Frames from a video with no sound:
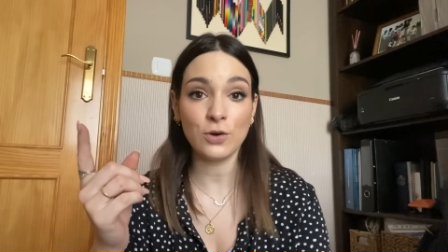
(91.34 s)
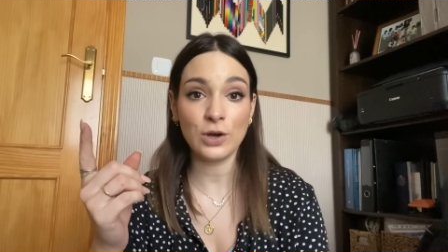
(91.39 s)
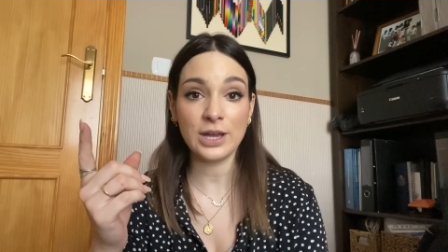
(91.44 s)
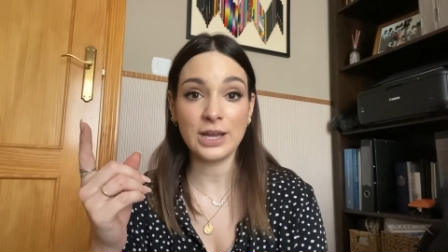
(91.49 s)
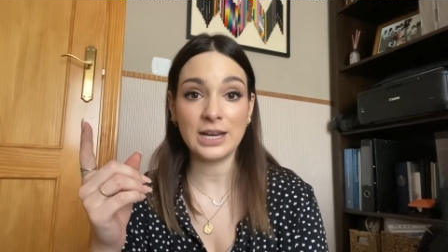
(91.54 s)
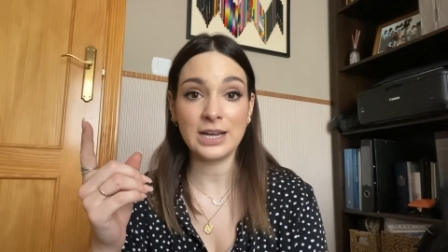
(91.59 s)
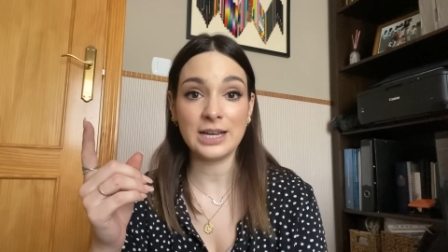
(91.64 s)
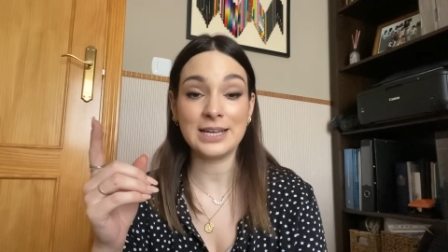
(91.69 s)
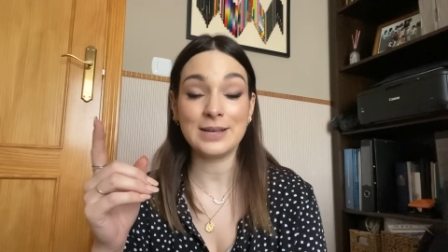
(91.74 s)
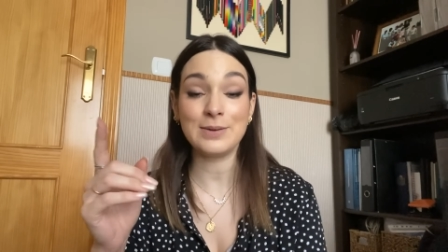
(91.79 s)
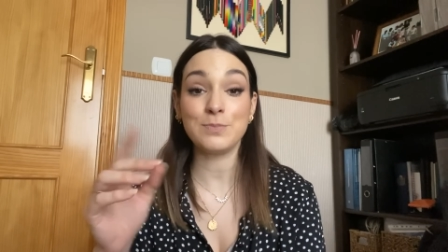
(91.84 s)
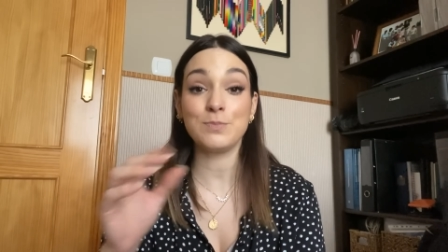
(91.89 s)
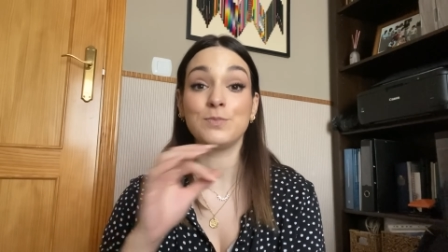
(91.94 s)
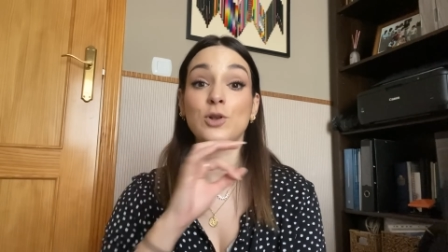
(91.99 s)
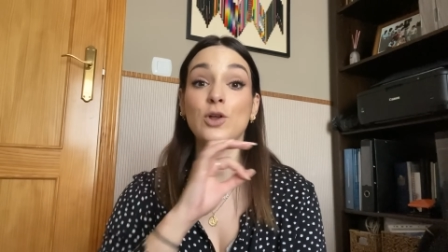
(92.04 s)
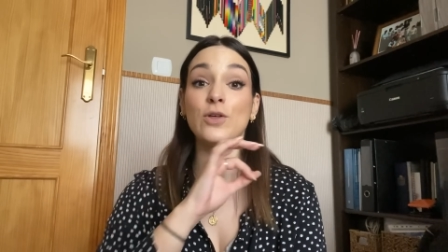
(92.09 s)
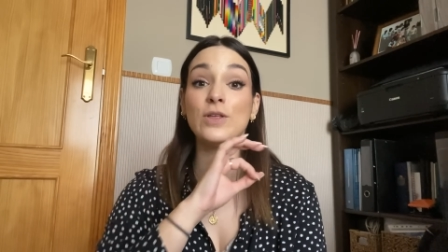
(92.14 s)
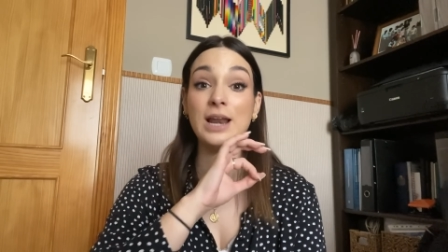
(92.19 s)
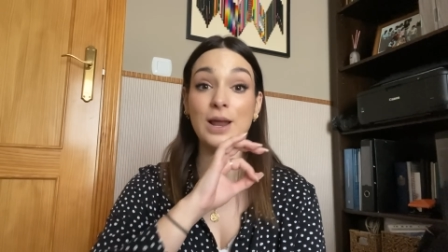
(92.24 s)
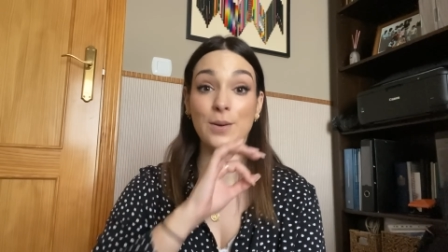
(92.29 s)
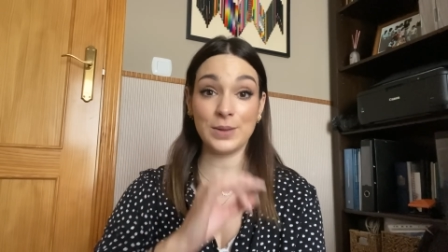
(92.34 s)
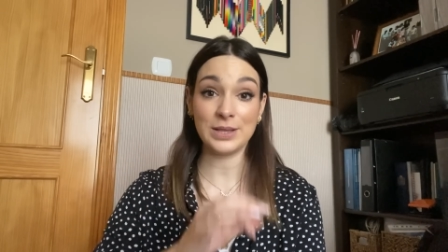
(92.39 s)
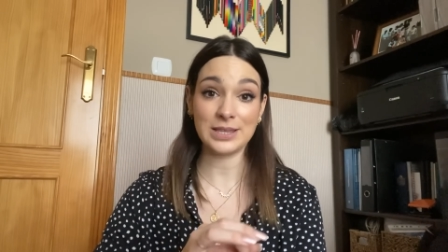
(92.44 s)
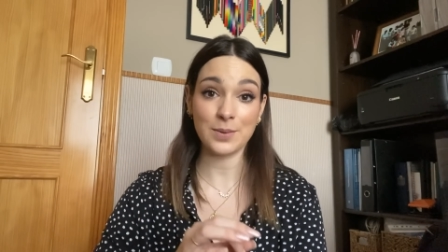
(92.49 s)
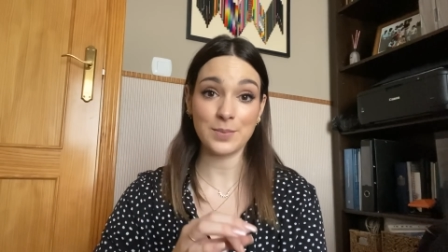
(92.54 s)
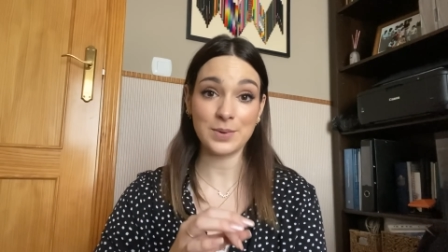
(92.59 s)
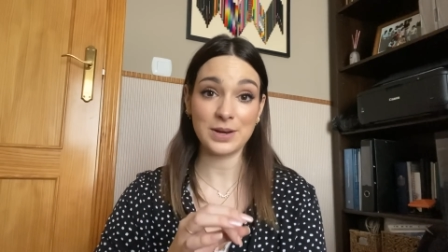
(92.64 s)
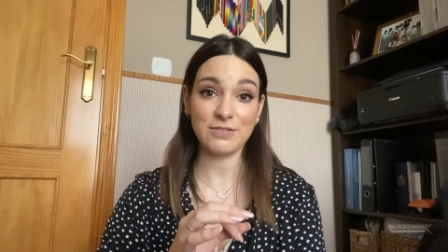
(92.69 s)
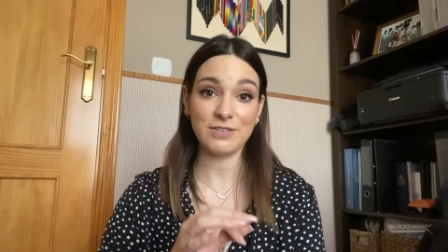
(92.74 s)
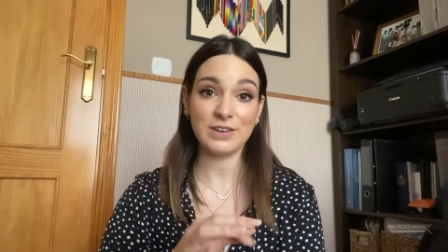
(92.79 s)
eh, lo de la venta
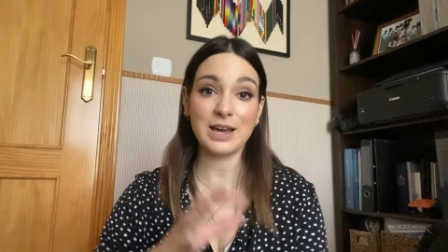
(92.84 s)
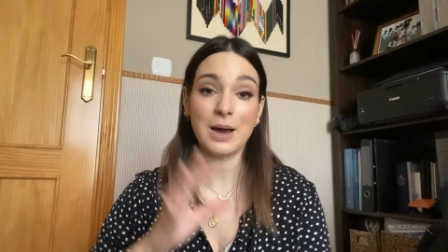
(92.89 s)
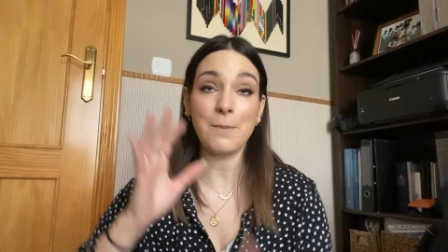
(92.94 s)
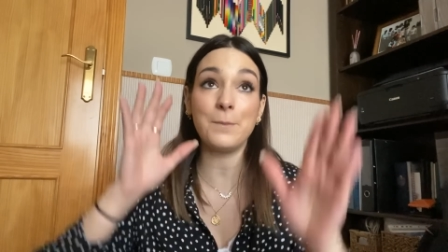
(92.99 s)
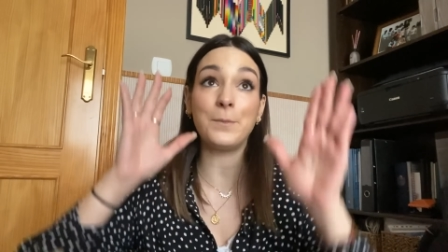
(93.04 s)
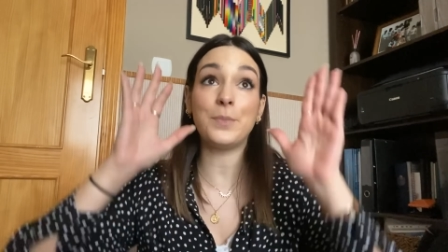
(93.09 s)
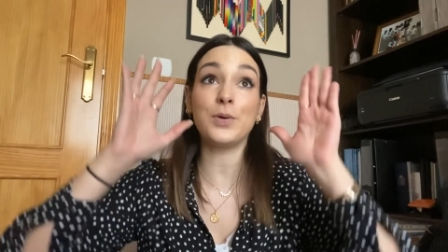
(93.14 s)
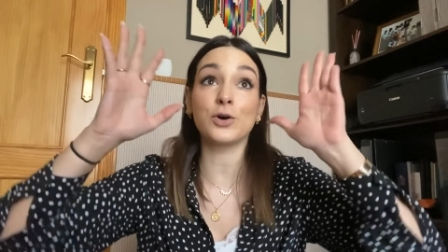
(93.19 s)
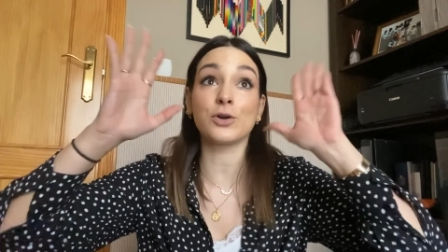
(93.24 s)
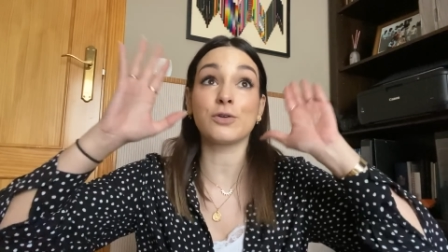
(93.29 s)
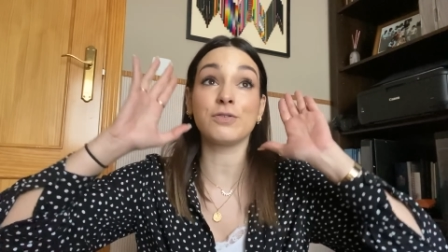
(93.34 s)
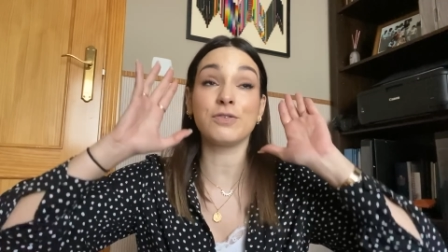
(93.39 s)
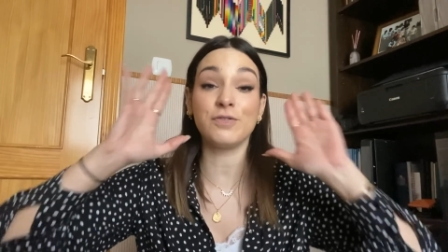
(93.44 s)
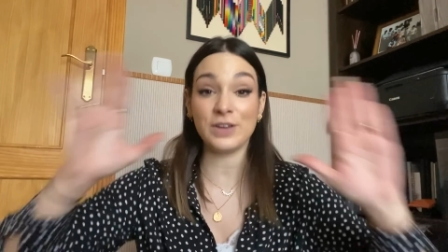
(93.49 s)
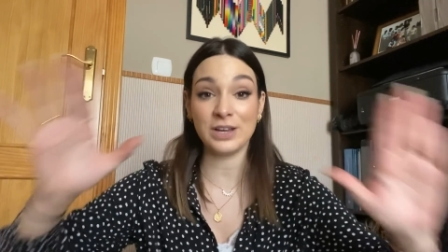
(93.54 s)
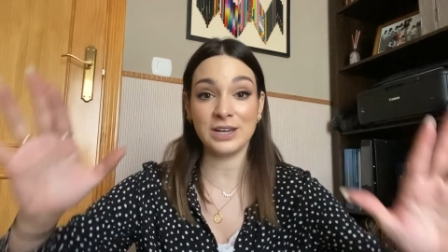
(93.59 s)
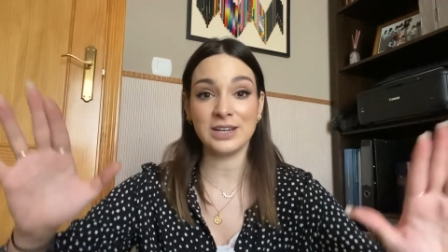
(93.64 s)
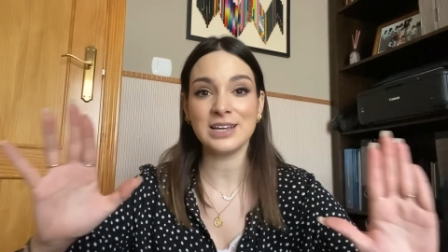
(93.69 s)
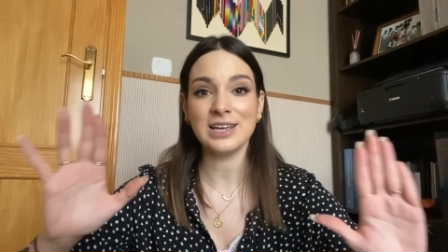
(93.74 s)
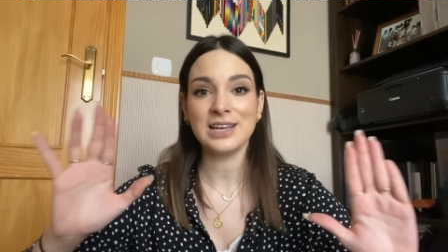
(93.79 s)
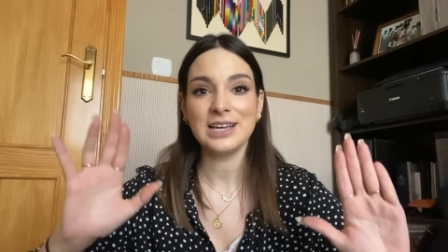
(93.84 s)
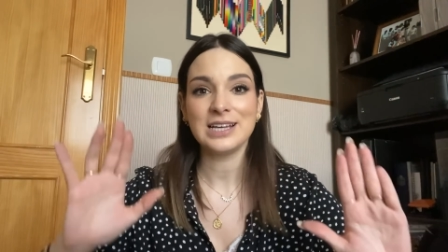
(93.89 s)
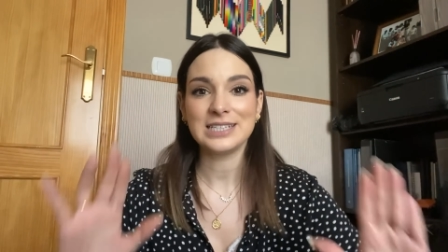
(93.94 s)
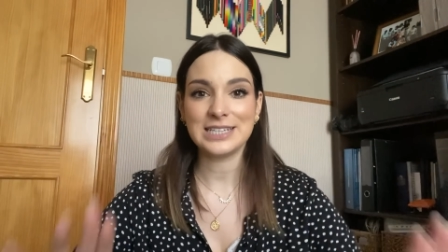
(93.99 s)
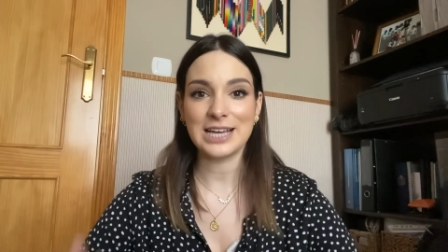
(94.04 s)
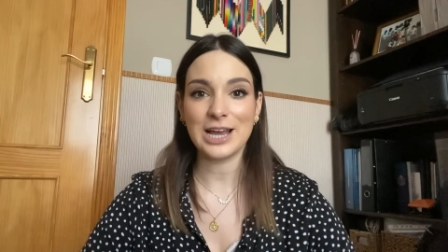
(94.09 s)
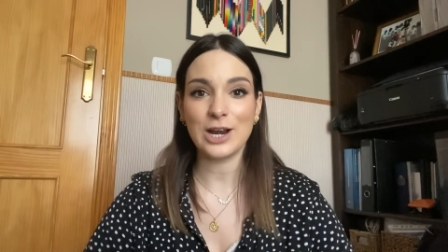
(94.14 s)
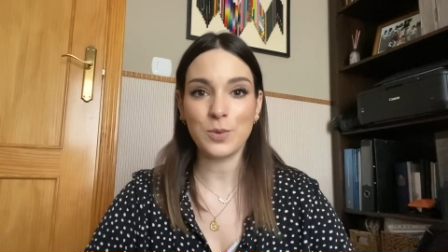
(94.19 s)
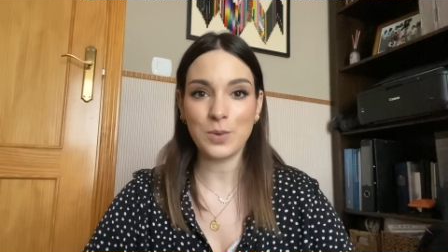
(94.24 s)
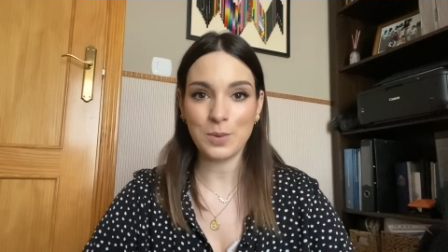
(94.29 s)
benéfica por fin
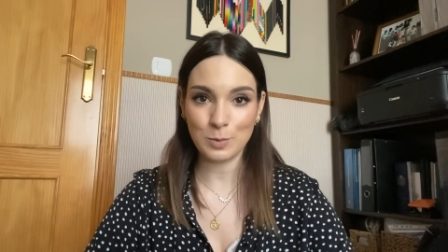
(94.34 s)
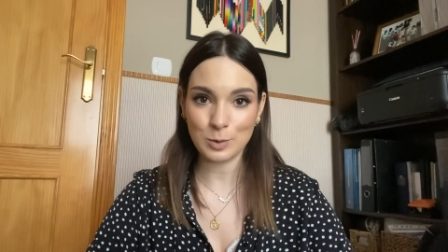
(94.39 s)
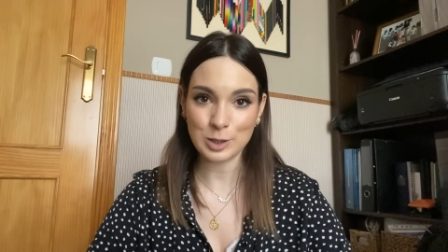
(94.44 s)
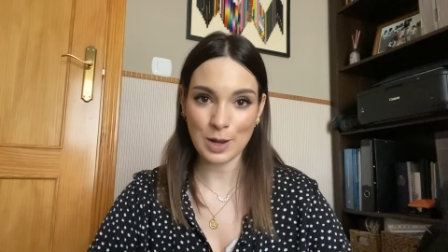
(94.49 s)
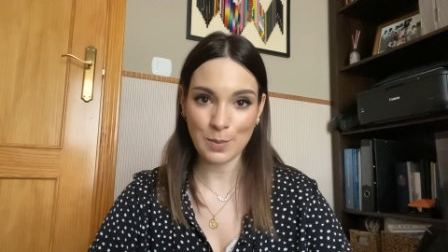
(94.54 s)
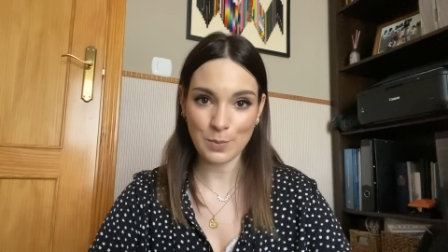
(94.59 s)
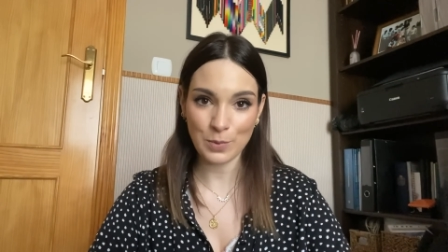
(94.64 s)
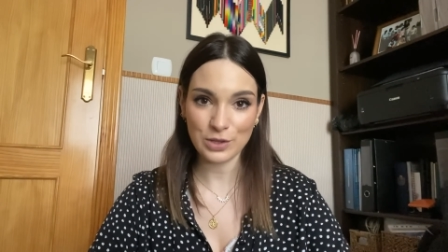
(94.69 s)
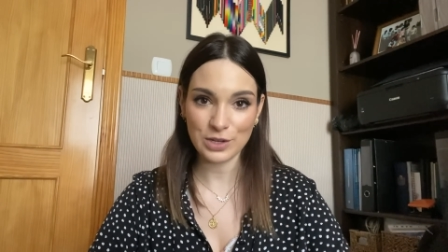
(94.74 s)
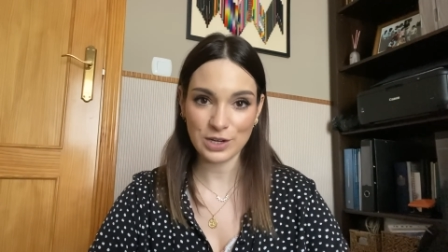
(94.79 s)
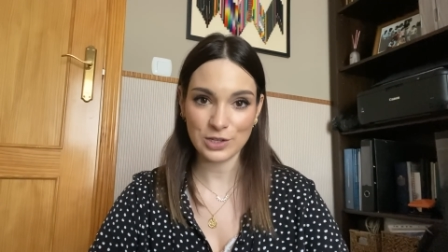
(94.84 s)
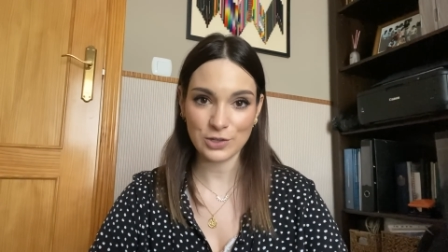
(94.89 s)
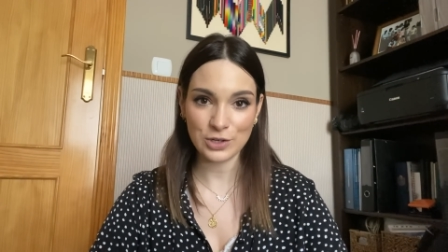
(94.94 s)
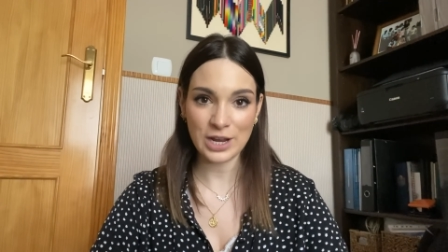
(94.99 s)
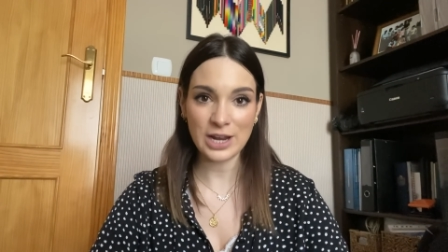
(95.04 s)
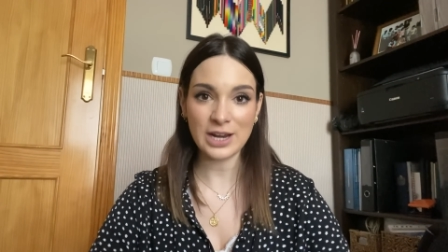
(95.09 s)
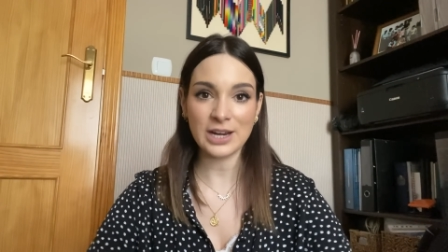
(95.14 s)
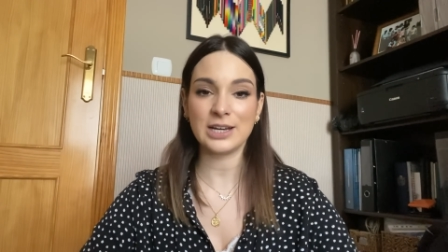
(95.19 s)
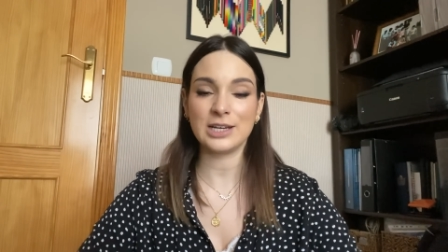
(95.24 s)
ya lo vamos a poder donar.